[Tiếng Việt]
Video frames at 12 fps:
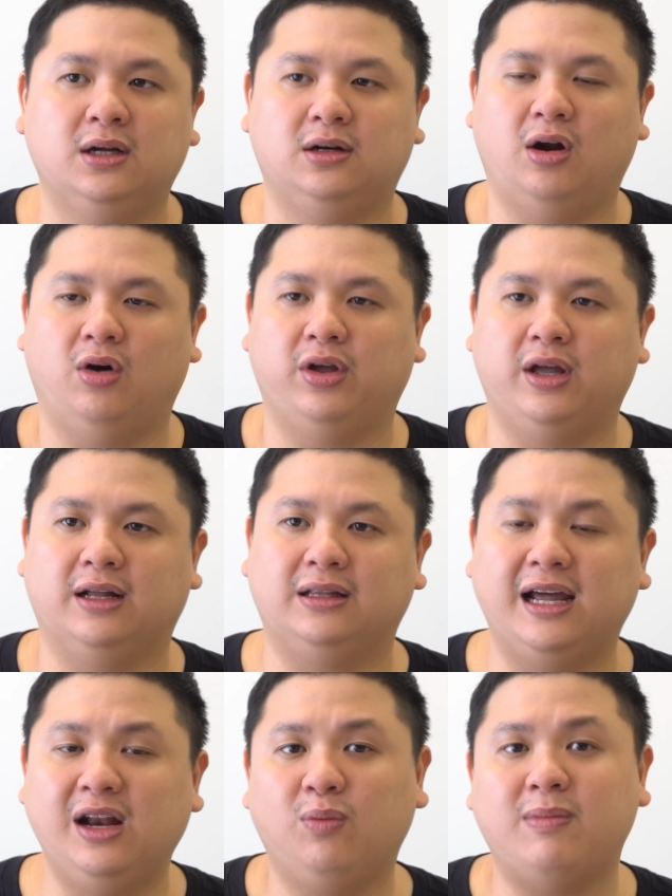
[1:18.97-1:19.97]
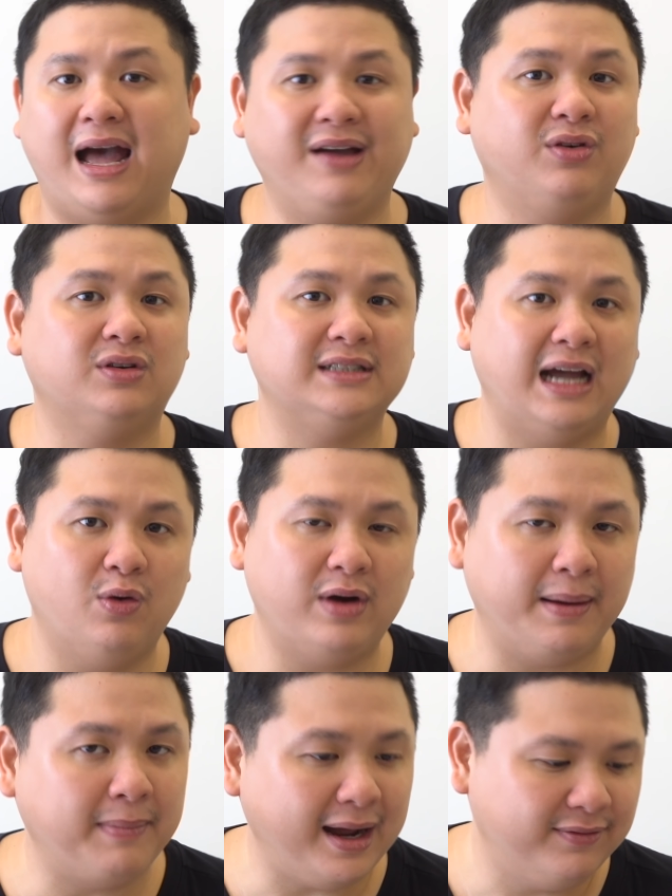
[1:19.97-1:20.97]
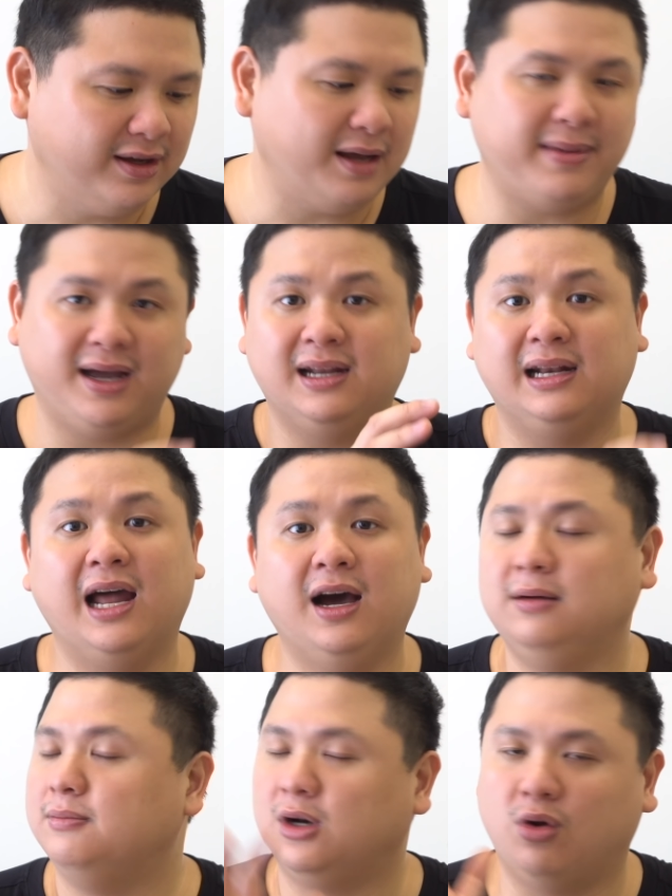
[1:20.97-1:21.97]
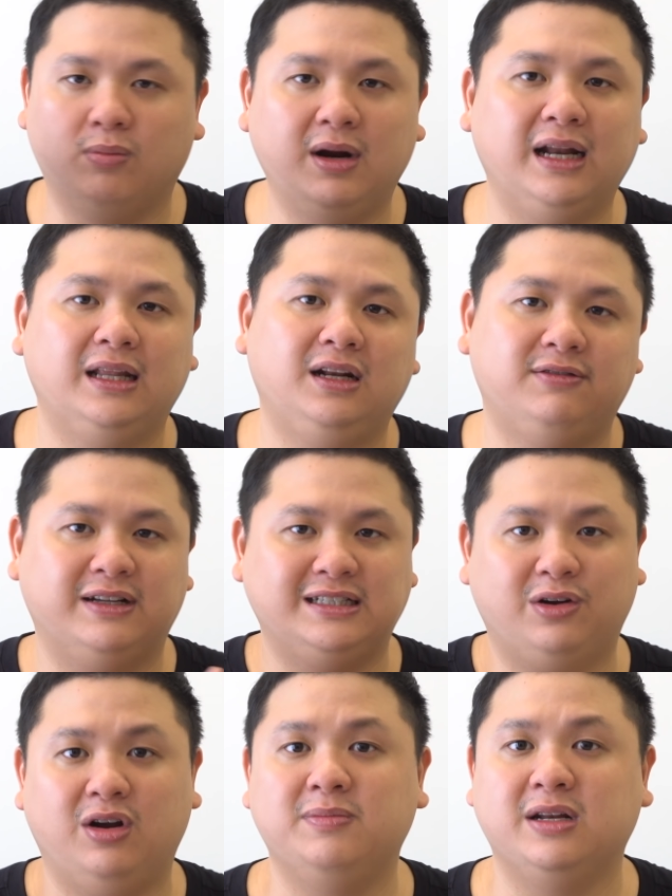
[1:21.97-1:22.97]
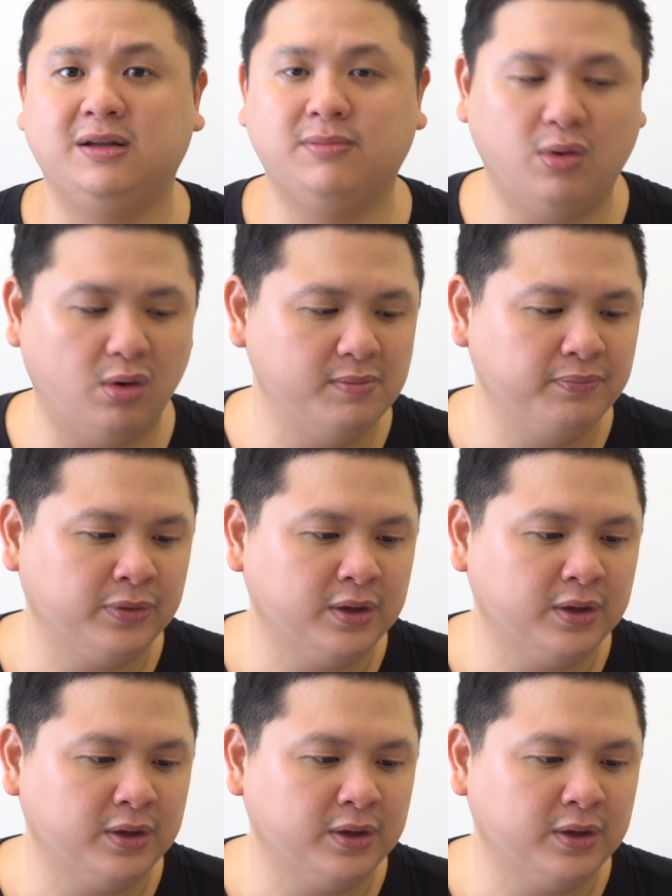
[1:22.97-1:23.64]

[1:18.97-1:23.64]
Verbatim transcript: rồi ờ, tới lúc mà iPhone 6 ra mắt với cái màn hình lớn mình cũng rất là thích và sau đó mình đi mua